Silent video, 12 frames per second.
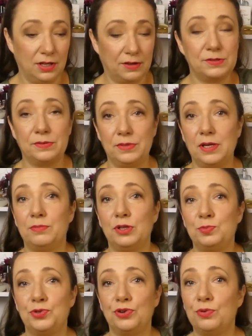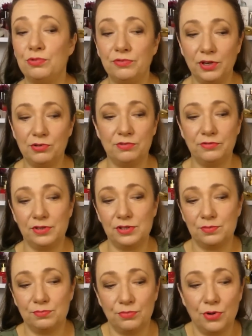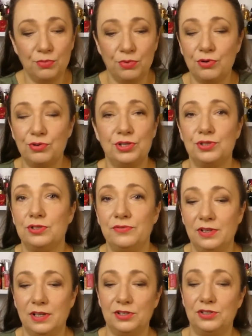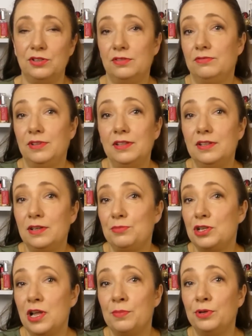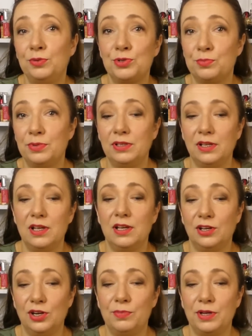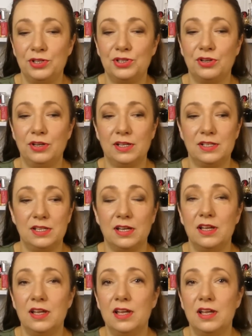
jak wspomniałam, od przełomu wieku, więc mogło się coś wylać. Wtedy nie myślałam o tym, że będę gromadzić kolekcję.